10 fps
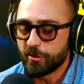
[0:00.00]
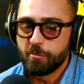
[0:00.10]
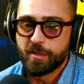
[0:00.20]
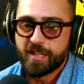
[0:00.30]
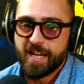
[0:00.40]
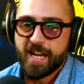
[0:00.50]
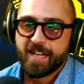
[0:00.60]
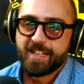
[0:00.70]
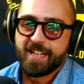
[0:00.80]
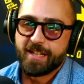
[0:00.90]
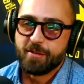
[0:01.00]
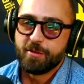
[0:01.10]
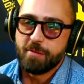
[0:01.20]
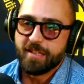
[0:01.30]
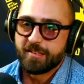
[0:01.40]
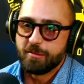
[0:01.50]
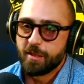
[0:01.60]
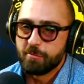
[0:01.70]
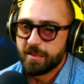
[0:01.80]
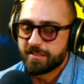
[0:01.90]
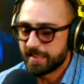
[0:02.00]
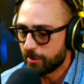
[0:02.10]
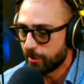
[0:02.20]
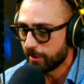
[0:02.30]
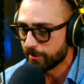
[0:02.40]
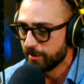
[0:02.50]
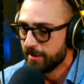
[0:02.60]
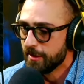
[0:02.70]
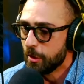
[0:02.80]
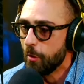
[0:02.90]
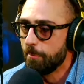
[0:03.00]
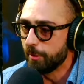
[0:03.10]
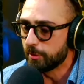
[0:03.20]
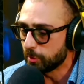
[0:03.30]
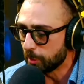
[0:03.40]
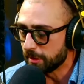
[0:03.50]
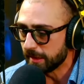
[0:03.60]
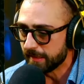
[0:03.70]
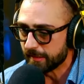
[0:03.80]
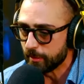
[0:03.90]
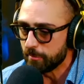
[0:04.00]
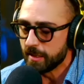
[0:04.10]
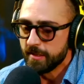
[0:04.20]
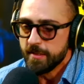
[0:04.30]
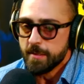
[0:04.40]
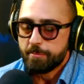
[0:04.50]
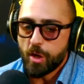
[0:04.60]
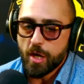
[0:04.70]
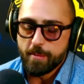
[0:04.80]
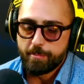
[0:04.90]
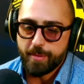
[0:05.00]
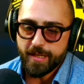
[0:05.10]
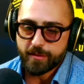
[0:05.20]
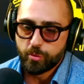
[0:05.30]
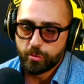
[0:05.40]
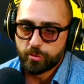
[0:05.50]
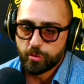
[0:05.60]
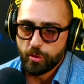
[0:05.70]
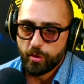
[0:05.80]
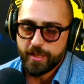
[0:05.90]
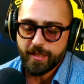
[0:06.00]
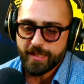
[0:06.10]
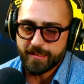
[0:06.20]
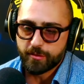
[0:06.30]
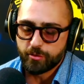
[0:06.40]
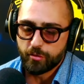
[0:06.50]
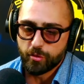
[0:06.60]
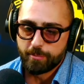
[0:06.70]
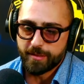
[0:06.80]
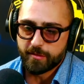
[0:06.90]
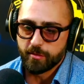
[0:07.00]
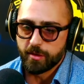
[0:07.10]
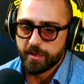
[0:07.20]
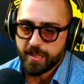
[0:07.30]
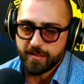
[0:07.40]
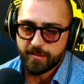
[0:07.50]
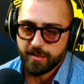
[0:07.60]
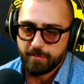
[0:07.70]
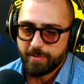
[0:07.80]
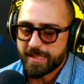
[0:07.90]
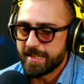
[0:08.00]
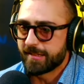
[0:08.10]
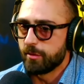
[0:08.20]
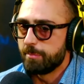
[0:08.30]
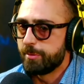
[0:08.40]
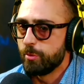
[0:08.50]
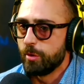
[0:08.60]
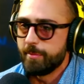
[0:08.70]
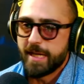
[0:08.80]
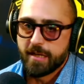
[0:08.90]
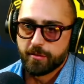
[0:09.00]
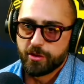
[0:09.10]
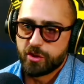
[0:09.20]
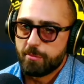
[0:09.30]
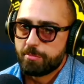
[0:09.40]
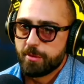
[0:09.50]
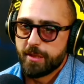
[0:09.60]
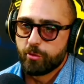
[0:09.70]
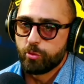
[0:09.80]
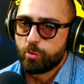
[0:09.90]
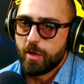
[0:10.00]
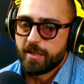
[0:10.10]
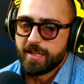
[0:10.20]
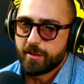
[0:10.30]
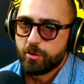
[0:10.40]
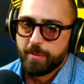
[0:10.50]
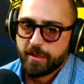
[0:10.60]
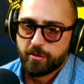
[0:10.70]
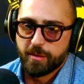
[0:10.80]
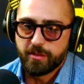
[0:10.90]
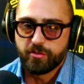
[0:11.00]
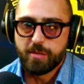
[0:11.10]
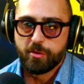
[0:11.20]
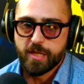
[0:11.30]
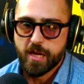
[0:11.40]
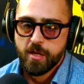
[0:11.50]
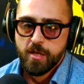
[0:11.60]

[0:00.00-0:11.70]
diciamo che, che, che, è una massima che mette d'accordo un po' tutti, insomma. Poi, per tutto il resto ci sono persone che si imbarazzano più o meno, diciamo, più o meno su qualche argomento, ma diciamo che